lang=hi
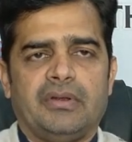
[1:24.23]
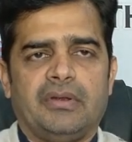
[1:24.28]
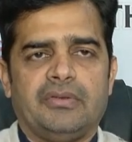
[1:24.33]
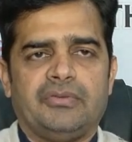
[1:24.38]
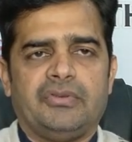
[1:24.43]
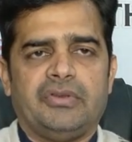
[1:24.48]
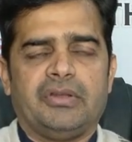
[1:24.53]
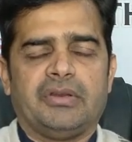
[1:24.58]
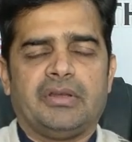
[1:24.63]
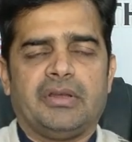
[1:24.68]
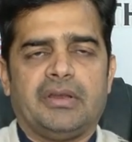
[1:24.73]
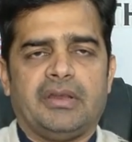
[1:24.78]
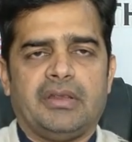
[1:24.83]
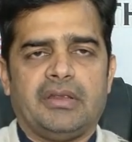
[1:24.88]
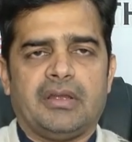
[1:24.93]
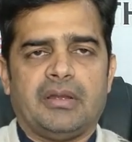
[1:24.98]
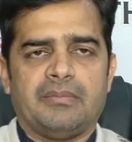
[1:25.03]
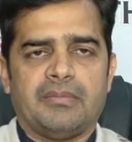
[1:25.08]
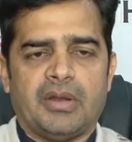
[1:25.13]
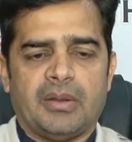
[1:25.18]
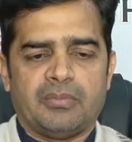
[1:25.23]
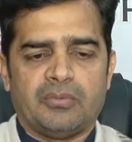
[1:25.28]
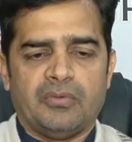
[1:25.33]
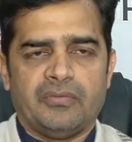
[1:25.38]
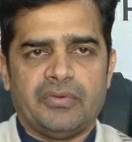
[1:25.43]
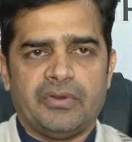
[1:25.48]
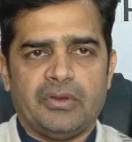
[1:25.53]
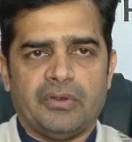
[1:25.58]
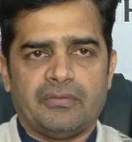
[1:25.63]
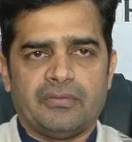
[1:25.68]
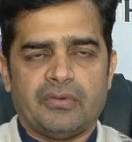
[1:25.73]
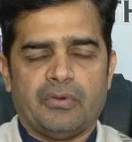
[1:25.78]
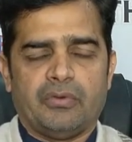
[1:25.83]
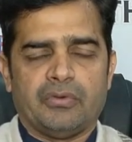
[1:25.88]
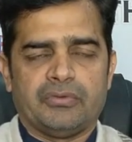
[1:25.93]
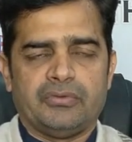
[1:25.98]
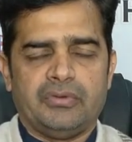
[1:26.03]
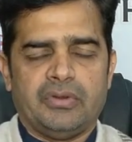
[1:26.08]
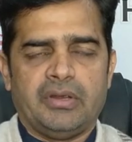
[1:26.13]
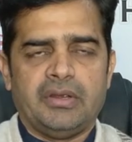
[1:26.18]
शेयर करें हम आपको फ्री ऑफ
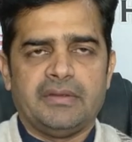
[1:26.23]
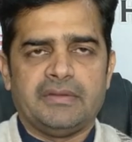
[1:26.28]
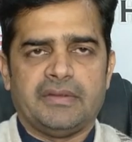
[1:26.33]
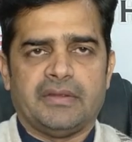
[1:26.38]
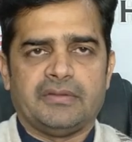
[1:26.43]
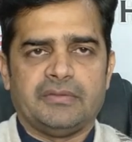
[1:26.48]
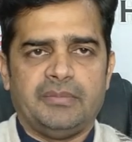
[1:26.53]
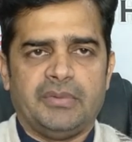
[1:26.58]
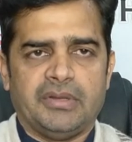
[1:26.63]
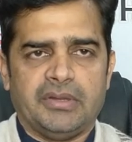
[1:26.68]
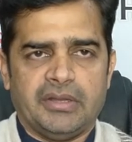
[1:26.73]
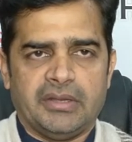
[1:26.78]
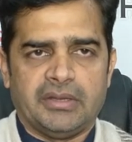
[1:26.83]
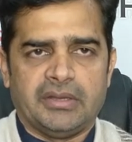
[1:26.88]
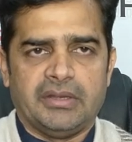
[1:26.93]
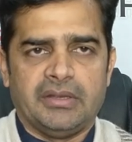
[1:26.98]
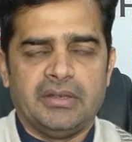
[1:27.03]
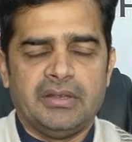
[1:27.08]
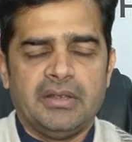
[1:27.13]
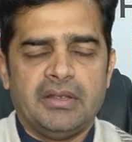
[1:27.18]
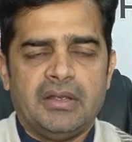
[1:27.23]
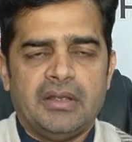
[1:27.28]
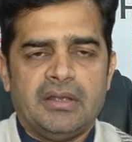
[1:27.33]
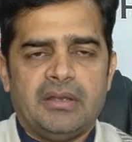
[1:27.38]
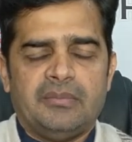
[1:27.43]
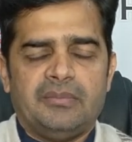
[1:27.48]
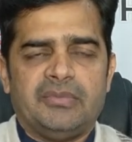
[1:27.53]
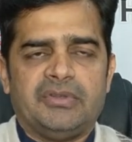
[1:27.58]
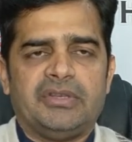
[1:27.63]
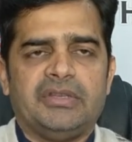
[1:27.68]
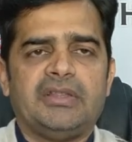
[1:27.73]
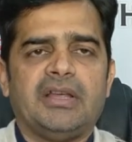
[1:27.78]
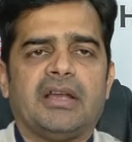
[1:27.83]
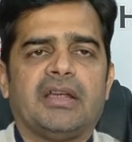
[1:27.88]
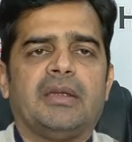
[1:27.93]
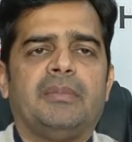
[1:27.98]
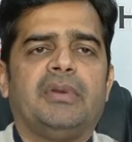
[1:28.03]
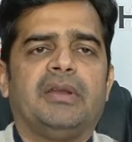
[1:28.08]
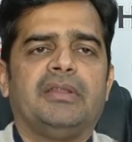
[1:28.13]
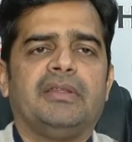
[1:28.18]
कॉस्ट जो है असेसमेंट देंगे मज़ीद
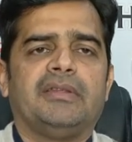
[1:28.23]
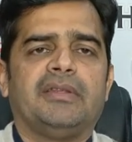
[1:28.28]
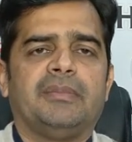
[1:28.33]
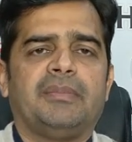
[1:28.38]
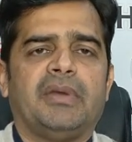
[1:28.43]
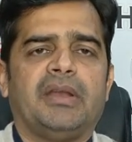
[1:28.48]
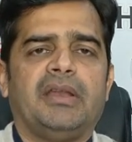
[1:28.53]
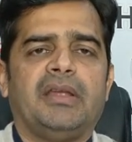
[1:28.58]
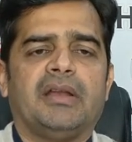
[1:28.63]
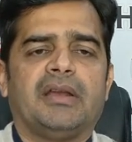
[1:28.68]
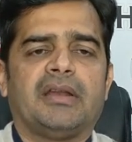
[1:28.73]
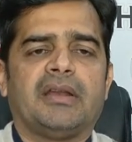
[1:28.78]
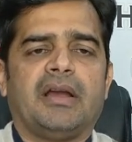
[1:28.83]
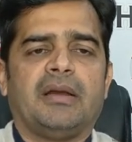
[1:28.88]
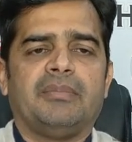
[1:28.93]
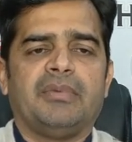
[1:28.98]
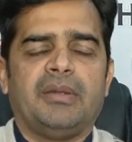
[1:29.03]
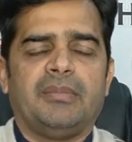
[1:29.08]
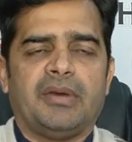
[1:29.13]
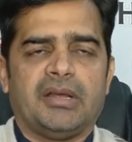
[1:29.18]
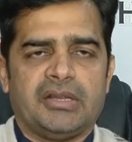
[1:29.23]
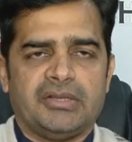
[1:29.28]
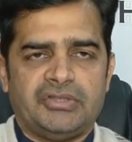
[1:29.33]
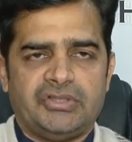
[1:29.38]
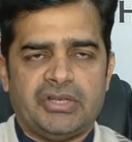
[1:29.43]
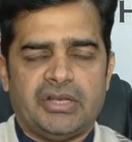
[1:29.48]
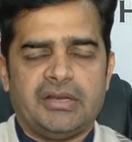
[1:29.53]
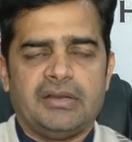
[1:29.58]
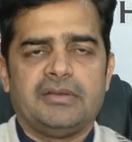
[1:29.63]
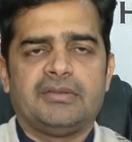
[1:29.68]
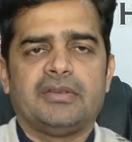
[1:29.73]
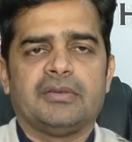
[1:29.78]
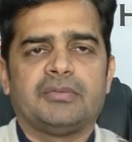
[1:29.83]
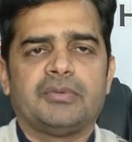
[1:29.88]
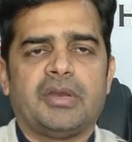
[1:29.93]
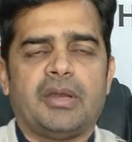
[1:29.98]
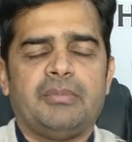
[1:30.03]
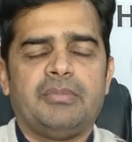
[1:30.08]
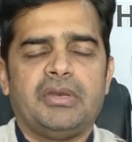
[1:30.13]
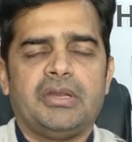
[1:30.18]
आगे बढ़ने से पहले अगर आपने हमारा चैनल
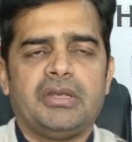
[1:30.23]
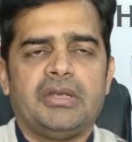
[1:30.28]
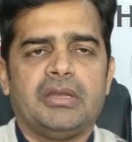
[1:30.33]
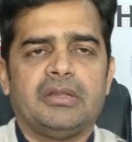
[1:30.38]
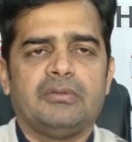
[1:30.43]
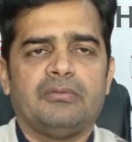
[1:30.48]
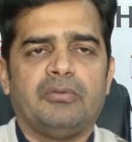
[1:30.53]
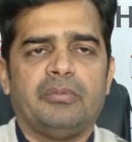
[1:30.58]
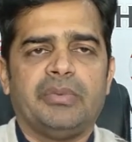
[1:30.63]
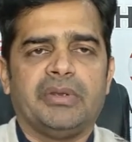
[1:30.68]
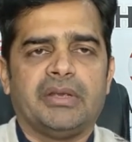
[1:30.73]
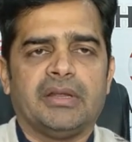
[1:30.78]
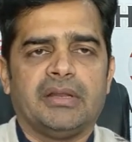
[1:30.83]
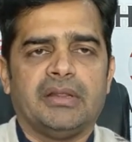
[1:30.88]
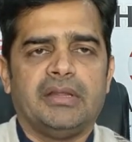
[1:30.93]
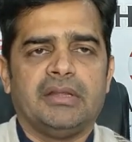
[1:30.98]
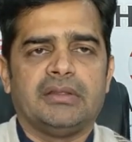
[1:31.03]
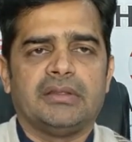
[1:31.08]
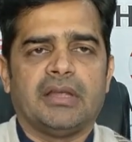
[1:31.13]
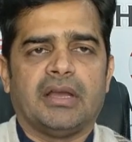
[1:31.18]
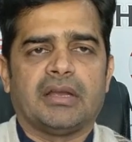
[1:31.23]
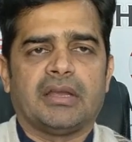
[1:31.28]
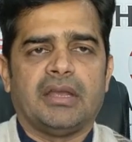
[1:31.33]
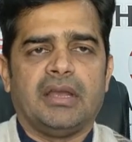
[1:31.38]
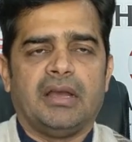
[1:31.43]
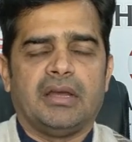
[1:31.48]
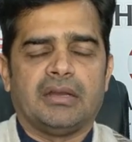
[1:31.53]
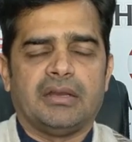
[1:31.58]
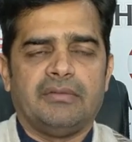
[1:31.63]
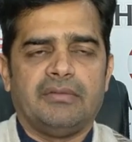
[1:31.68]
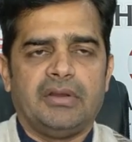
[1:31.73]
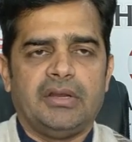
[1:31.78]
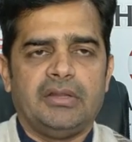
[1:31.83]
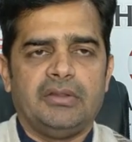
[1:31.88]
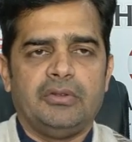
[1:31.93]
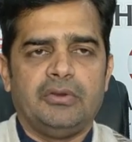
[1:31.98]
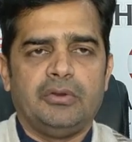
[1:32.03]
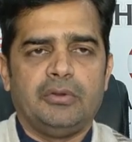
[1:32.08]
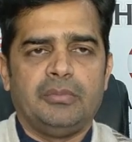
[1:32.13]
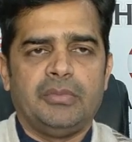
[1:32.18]
सब्सक्राइब नहीं किया तो वो भी कर लें ताकि आने वाले
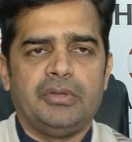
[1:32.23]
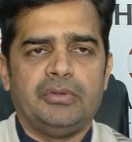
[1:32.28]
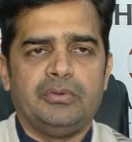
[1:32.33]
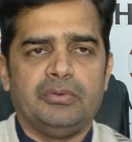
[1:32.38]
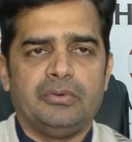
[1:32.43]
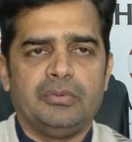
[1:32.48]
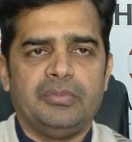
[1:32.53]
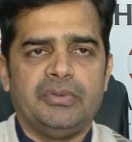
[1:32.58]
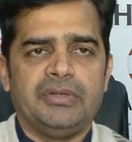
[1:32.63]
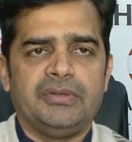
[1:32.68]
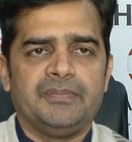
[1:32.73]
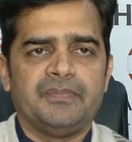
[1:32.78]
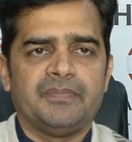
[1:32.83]
दिनों में जो भी